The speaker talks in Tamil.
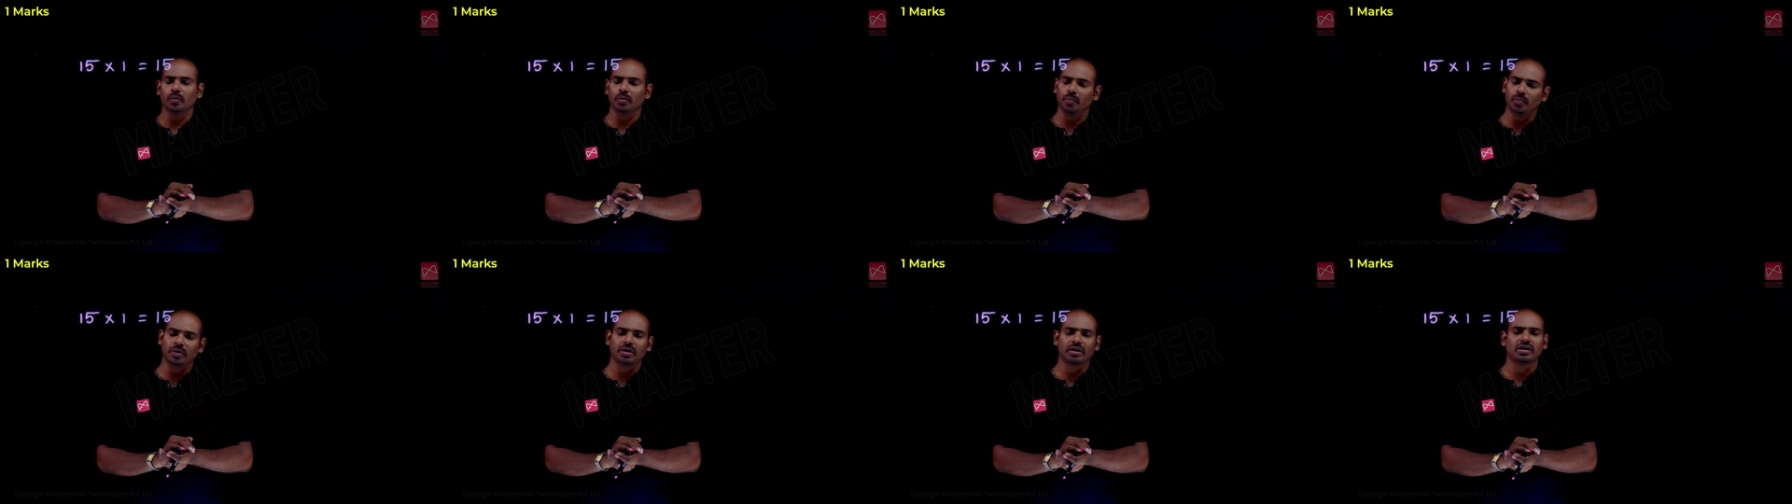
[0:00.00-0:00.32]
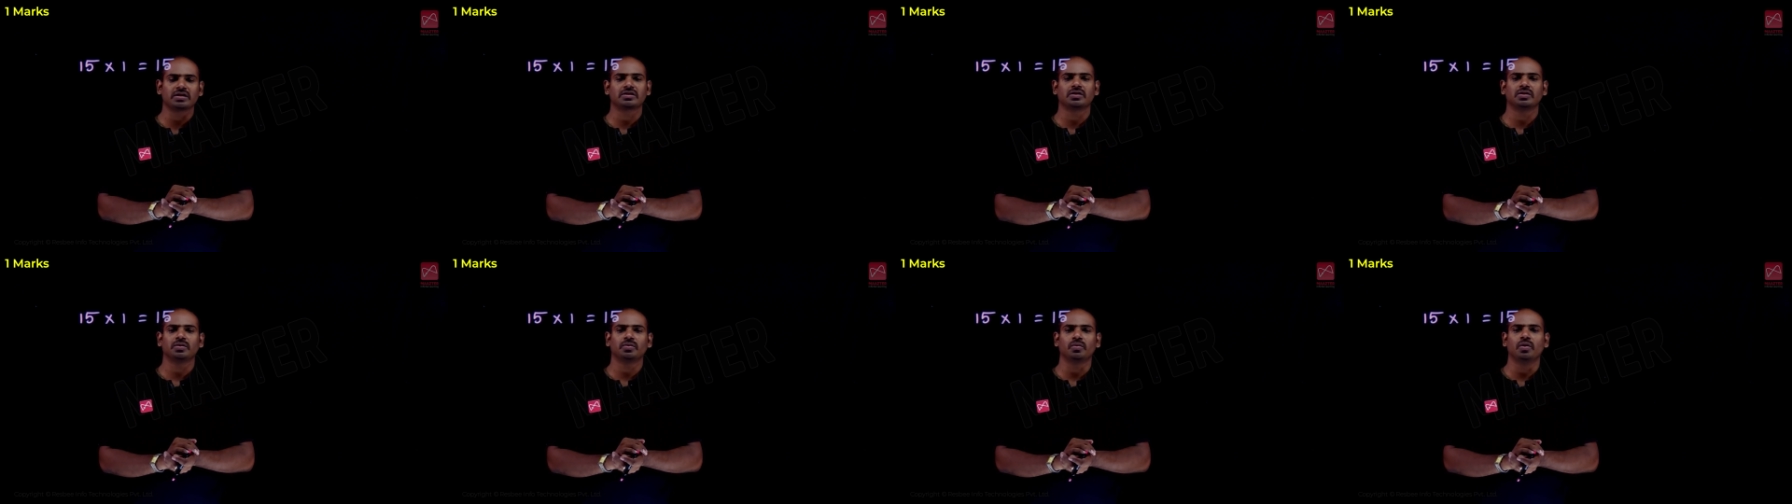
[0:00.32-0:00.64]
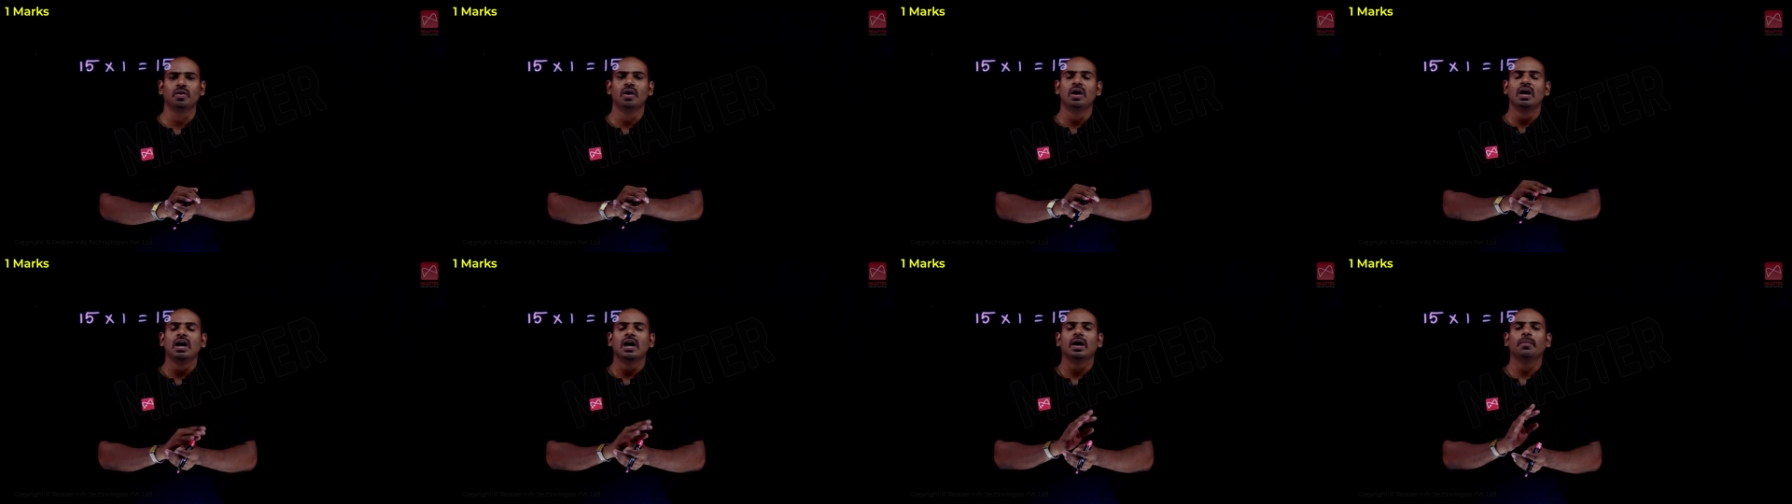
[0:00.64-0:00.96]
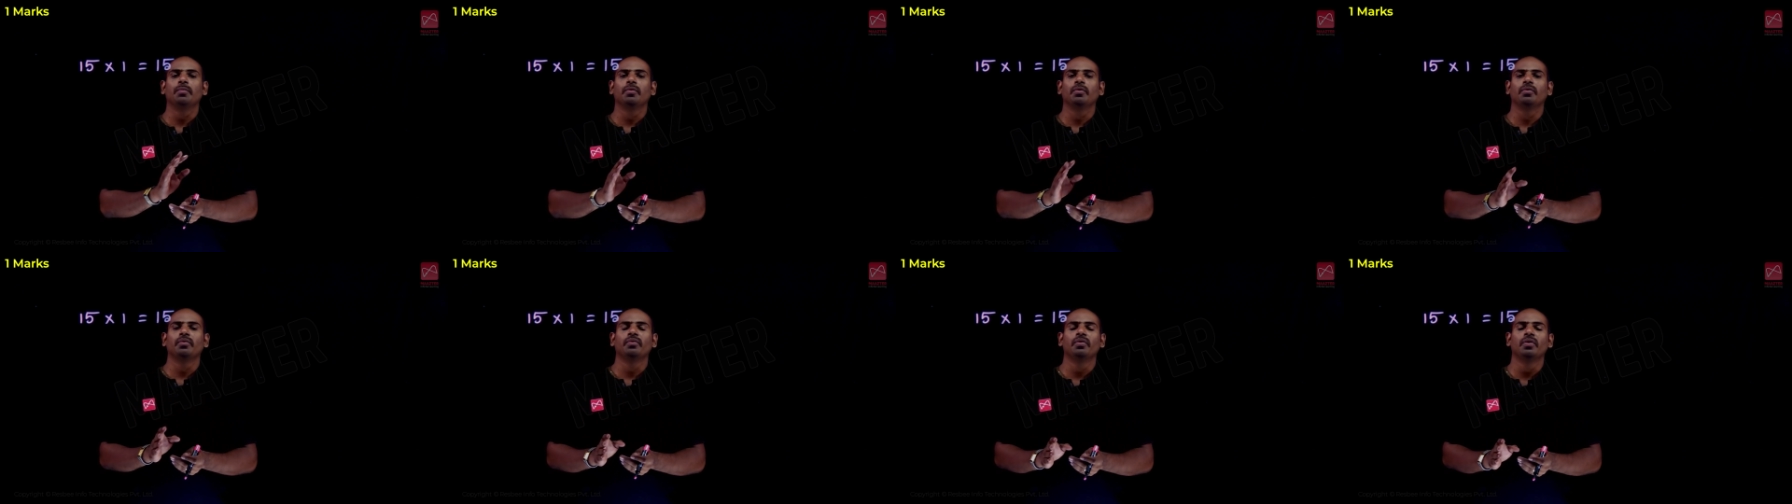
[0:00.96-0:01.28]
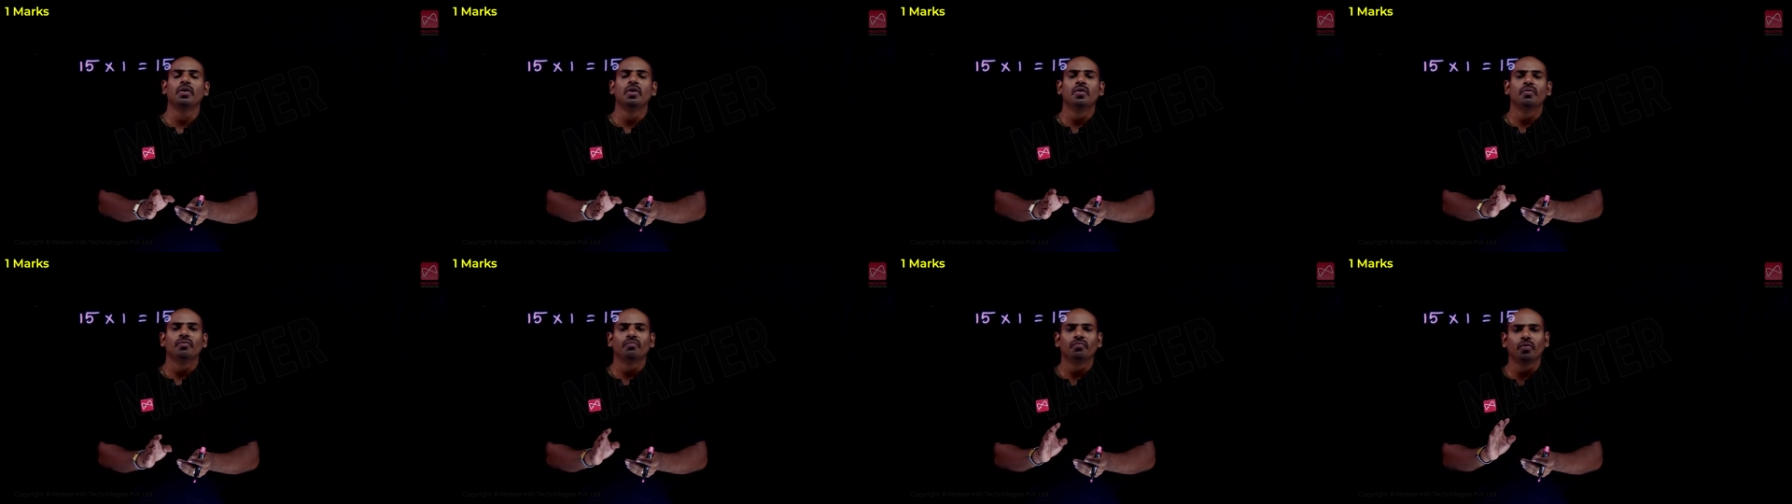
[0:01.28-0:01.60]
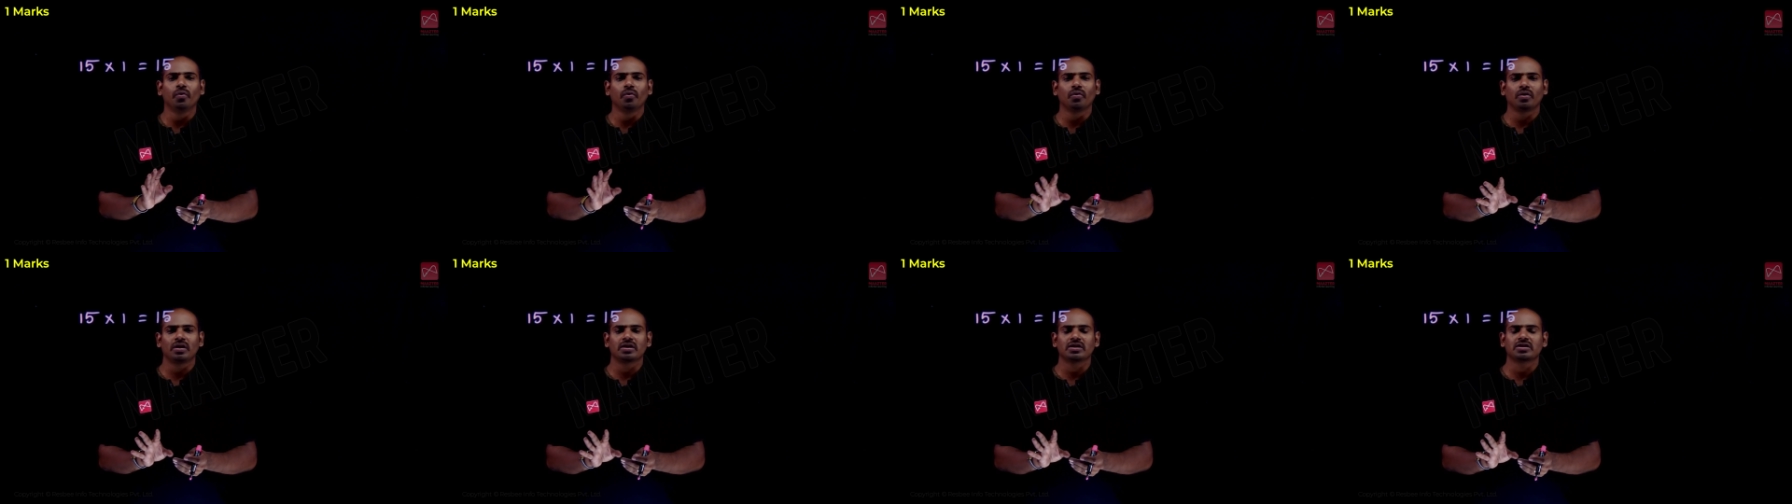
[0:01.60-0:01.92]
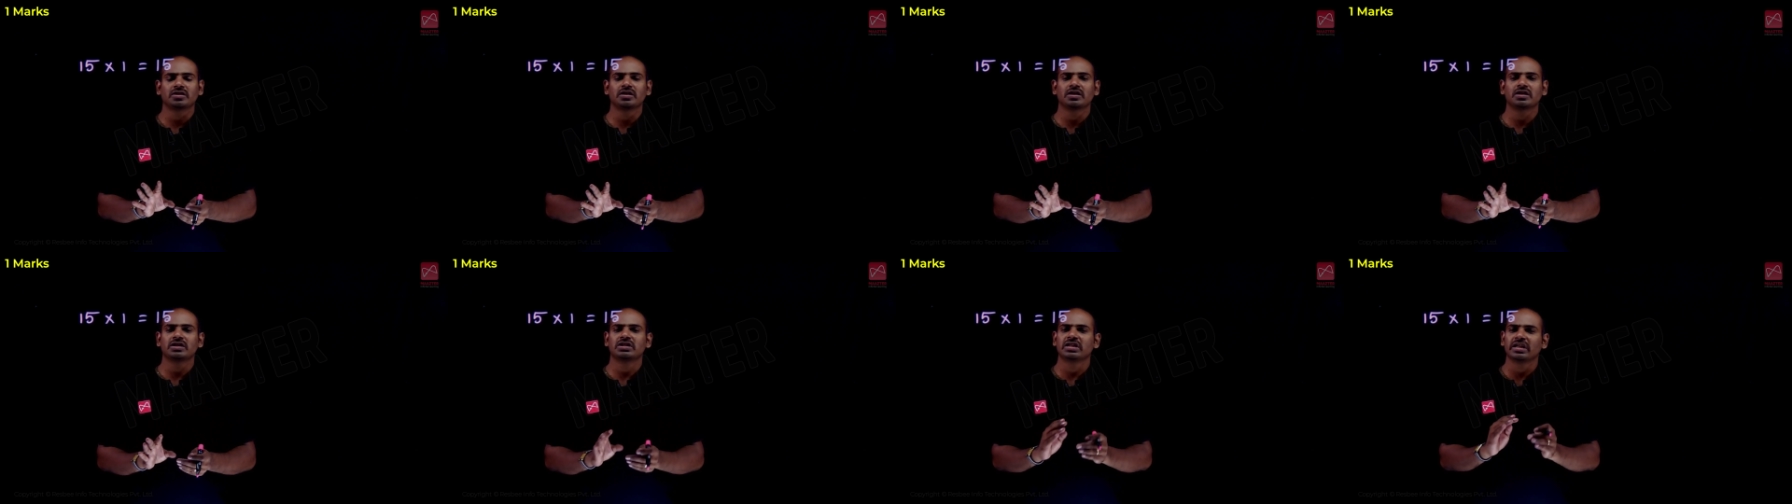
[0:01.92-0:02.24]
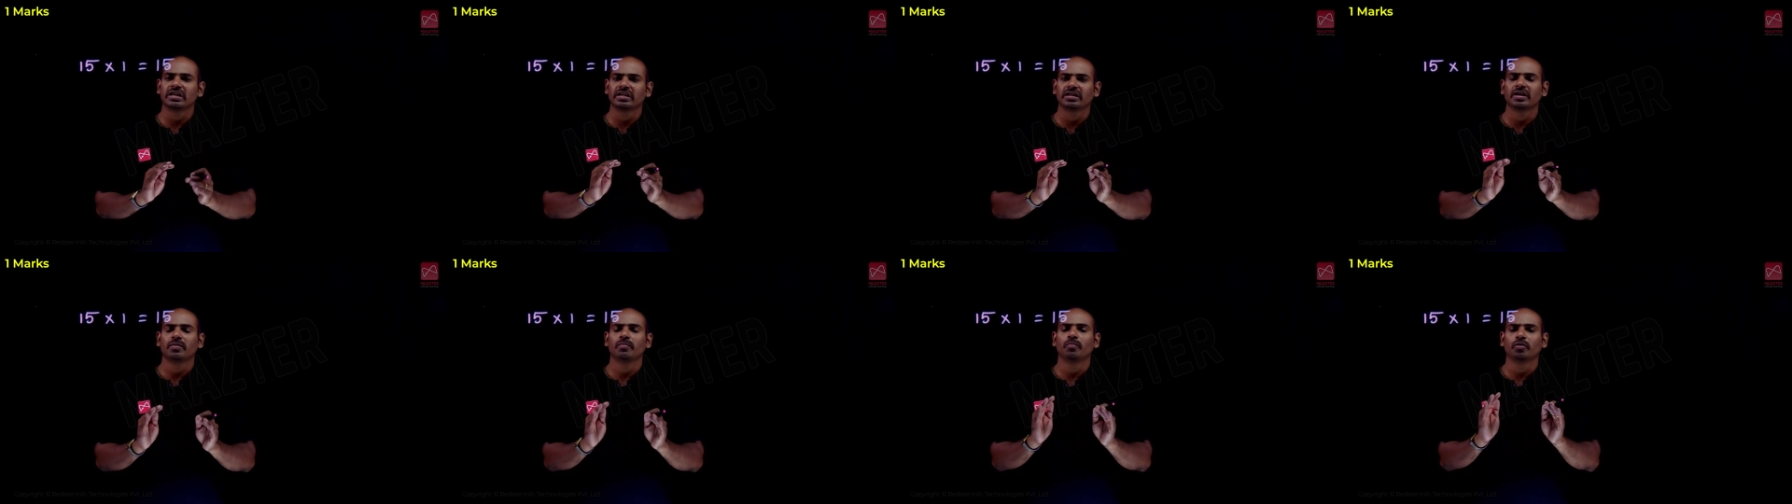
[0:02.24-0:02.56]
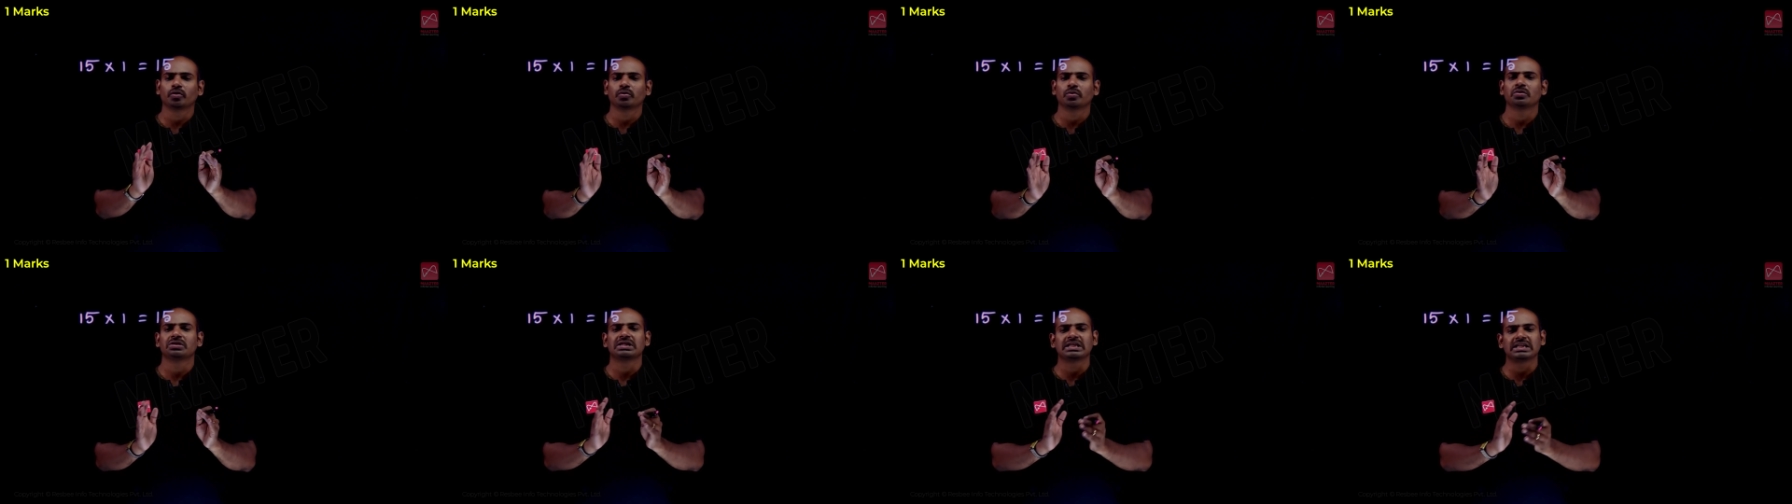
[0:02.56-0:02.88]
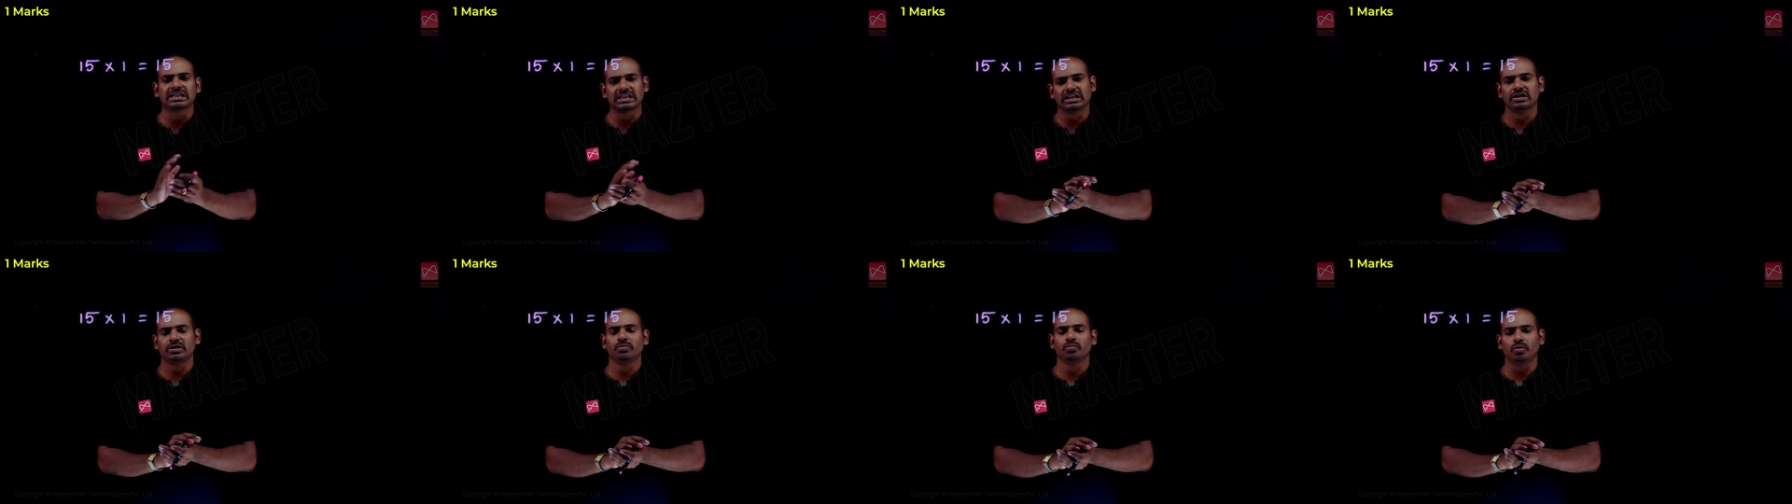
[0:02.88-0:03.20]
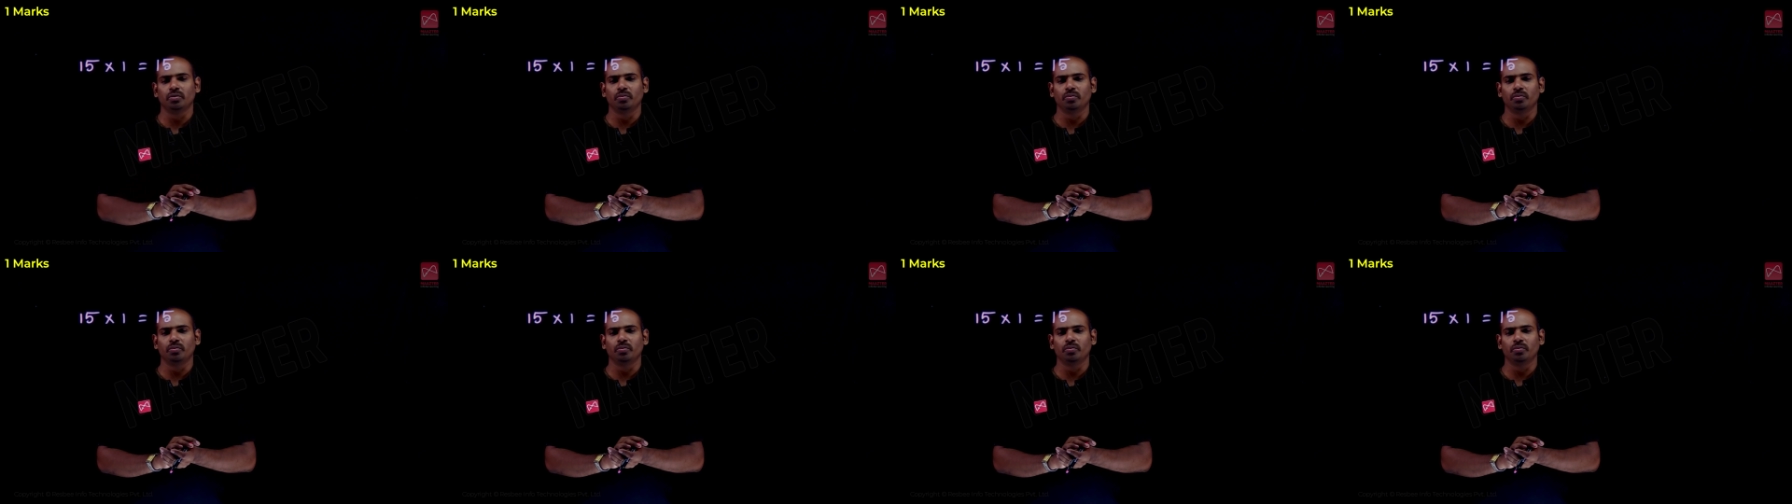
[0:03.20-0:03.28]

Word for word: ஒவ்வொரு லெசனுக்கும் அப்போது ஃபோர் லெசனுக்கு சேர்த்தே மொத்தம் சிக்ஸ்டி